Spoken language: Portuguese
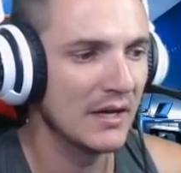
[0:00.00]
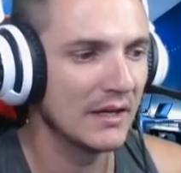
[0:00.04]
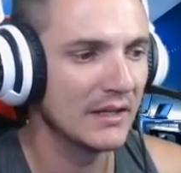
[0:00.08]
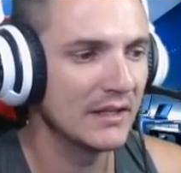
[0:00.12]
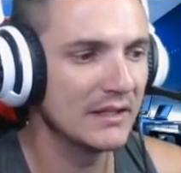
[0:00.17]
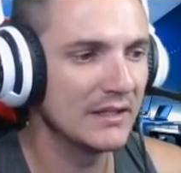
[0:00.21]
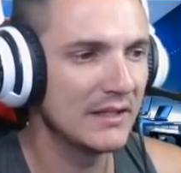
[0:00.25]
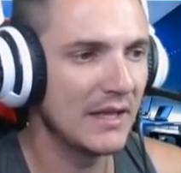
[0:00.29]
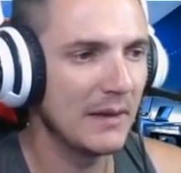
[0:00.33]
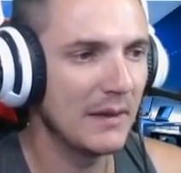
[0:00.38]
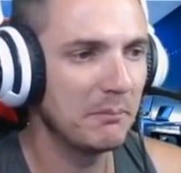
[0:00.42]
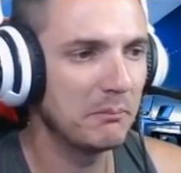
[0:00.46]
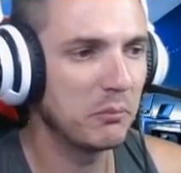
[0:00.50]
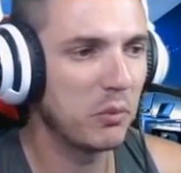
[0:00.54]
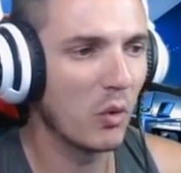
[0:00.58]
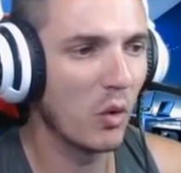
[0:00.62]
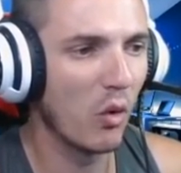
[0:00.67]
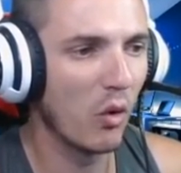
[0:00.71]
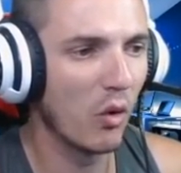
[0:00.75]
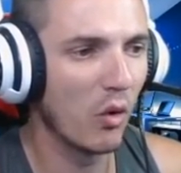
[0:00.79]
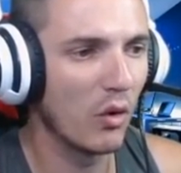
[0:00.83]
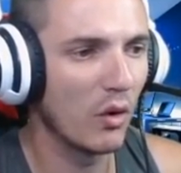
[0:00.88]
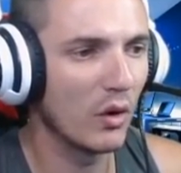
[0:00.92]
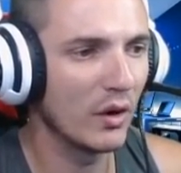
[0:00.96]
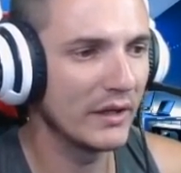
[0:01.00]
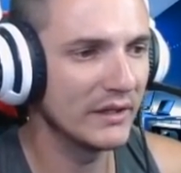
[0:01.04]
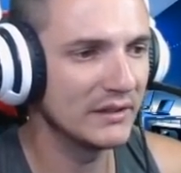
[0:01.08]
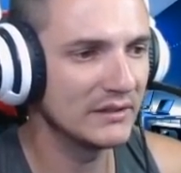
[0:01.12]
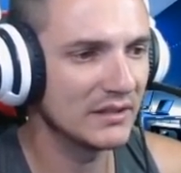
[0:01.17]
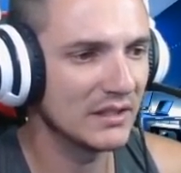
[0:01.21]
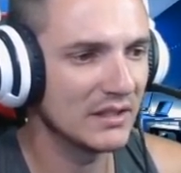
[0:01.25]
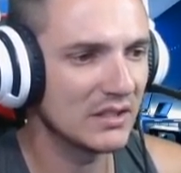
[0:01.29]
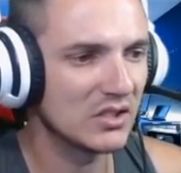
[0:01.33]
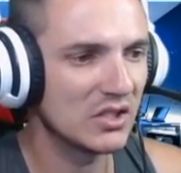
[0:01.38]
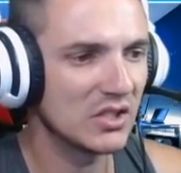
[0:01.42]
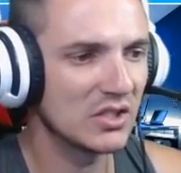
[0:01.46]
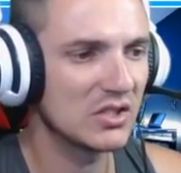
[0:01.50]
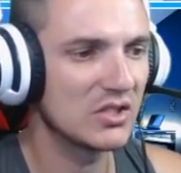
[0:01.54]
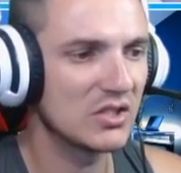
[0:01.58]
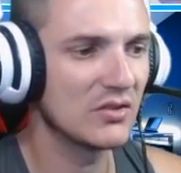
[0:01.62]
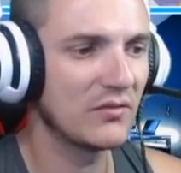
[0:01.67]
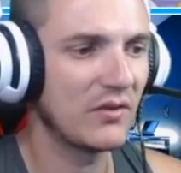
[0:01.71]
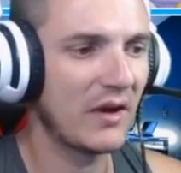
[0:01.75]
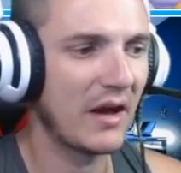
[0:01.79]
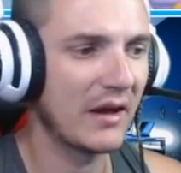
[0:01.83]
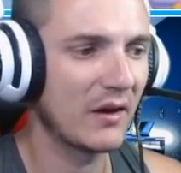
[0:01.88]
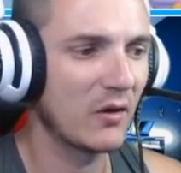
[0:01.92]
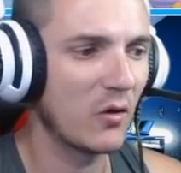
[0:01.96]
e depois a gente
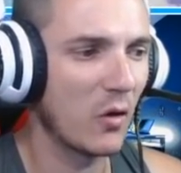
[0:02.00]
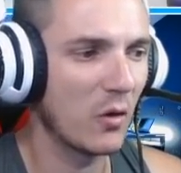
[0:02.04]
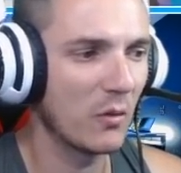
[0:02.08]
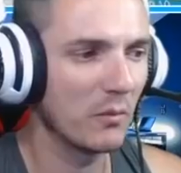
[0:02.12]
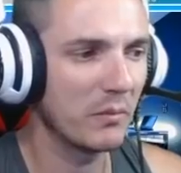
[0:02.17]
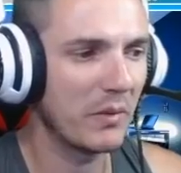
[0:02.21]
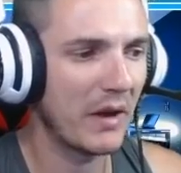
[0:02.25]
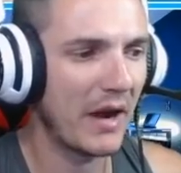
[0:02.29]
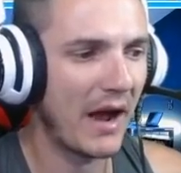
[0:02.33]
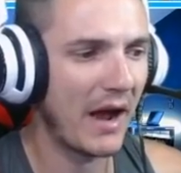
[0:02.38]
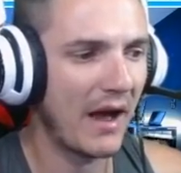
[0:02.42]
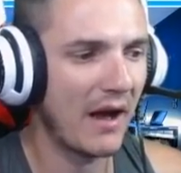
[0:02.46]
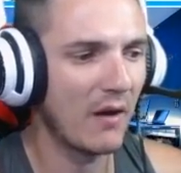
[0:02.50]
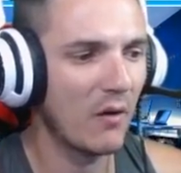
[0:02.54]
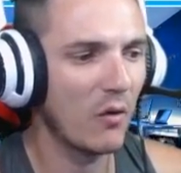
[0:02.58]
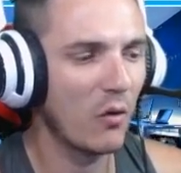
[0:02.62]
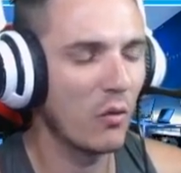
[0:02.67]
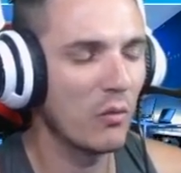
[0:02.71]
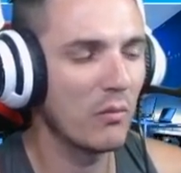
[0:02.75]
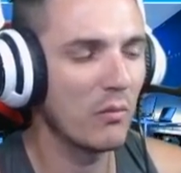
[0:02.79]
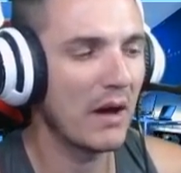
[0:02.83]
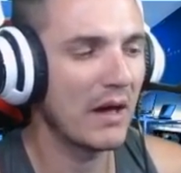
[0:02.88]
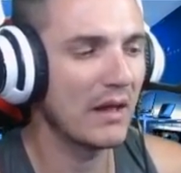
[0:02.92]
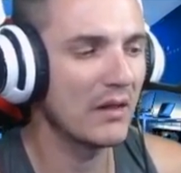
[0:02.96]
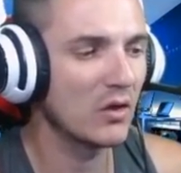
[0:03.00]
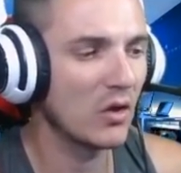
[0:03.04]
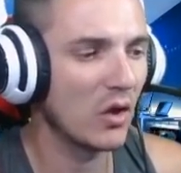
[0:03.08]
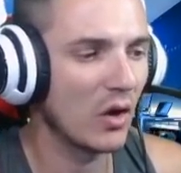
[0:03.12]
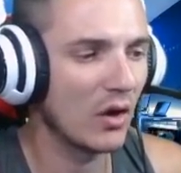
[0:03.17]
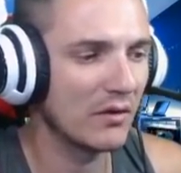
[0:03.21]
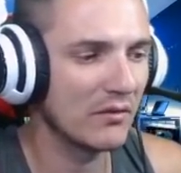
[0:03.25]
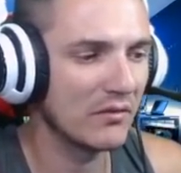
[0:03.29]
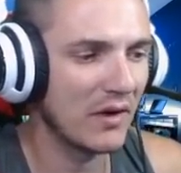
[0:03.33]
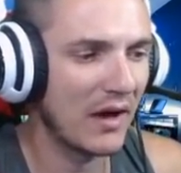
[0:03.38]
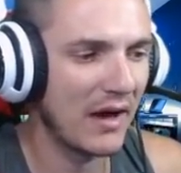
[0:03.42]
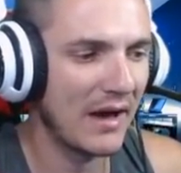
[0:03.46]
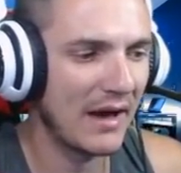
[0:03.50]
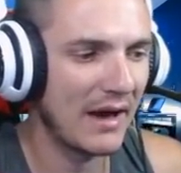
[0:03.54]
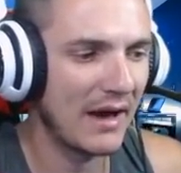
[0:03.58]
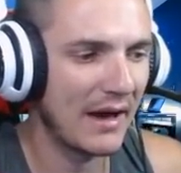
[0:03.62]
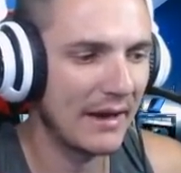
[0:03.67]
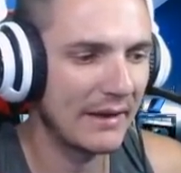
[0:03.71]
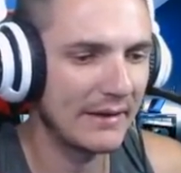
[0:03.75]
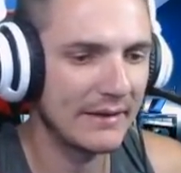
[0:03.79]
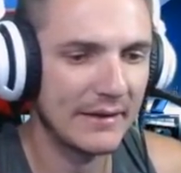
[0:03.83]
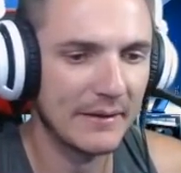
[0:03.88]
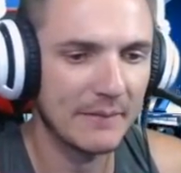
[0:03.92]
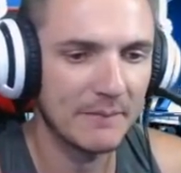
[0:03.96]
vai comprar uma nova
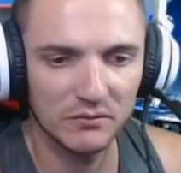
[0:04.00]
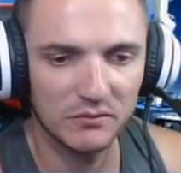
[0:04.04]
área.